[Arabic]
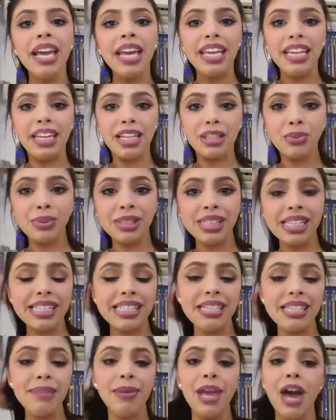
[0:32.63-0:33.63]
الا
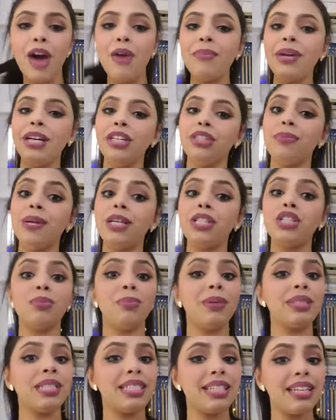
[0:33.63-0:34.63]
توصلتي بها وما عجباتكش
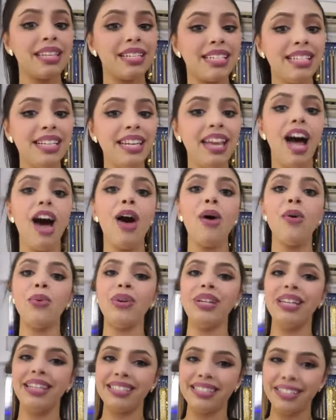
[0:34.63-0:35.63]
بغيتي ترجعيها
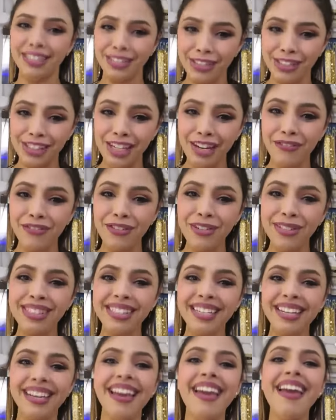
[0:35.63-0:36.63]
ولا ترجعي
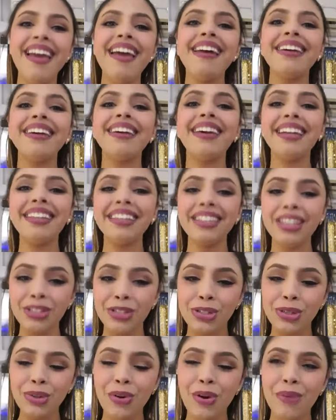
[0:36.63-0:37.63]
فلوسك
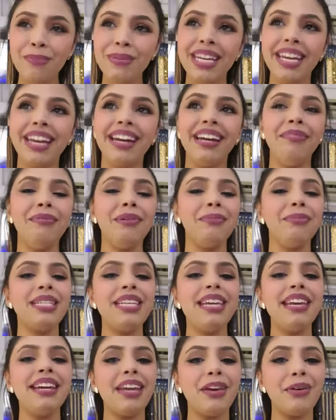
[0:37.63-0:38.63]
كنرجعوهم ليك
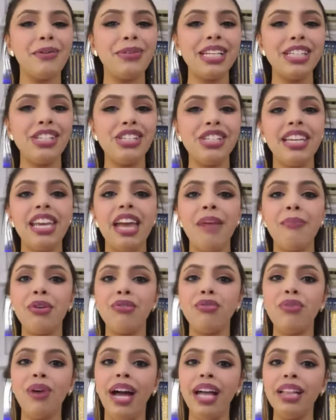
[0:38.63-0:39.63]
حبيبتي كيكون هادشي كامل
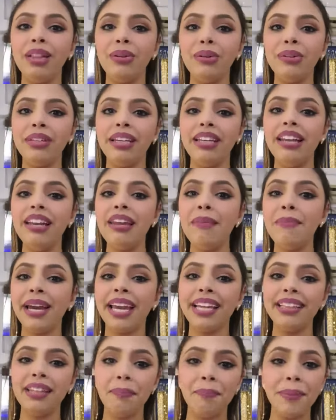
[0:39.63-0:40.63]
في واحد لو ديلي اللي ما
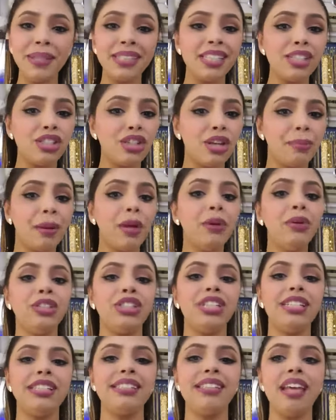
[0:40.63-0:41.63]
كيديباسيش
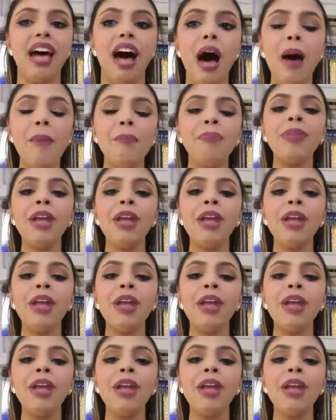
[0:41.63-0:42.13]
24 ساعه